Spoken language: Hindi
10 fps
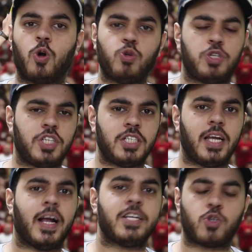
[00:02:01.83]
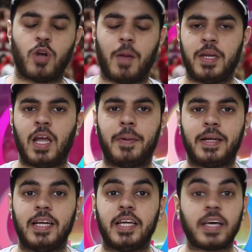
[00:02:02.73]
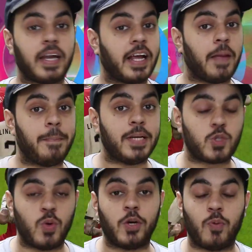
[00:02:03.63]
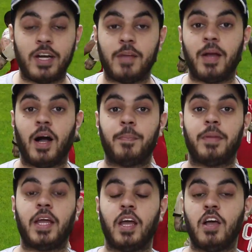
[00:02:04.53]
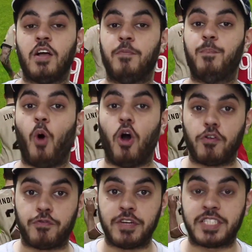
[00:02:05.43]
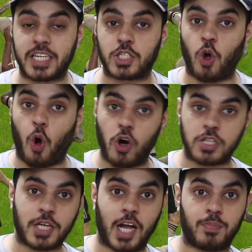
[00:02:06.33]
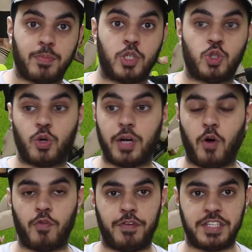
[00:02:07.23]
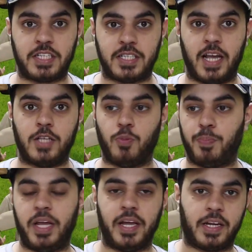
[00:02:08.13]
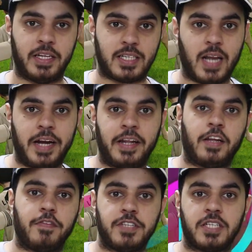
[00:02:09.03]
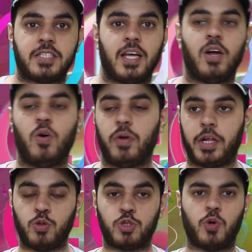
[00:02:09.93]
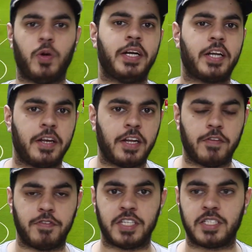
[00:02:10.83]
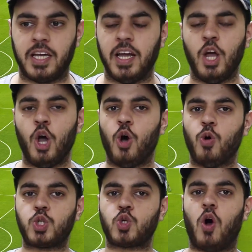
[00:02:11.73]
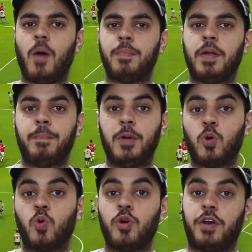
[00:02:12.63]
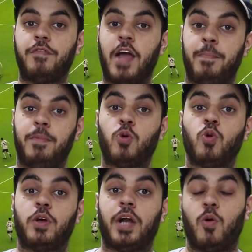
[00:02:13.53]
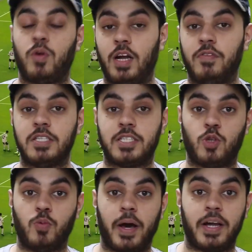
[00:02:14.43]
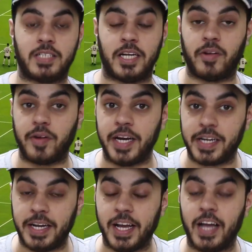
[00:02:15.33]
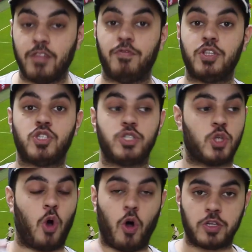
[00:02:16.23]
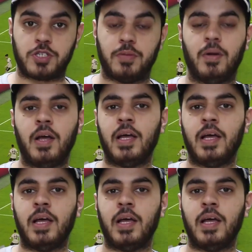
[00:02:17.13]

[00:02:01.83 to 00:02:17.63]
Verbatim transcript: और दूसरी चीज़ ये गाइस कोनामी ने यहाँ पे डिक्लेयर करा है कि पेस्ट ट्वेंटी में हमने बॉल फिजिक्स और साथ में जो ग्राउंड फिजिक्स है जो प्लेयर के स्लाइडिंग की फिजिक्स है और एक दूसरे को हिट करने की फिजिक्स है उसको हमने बिल्कुल रिवैम बिल्कुल ग्राउंड लेवल से दोबारा से क्रिएट किया है विच इज़ ऑसम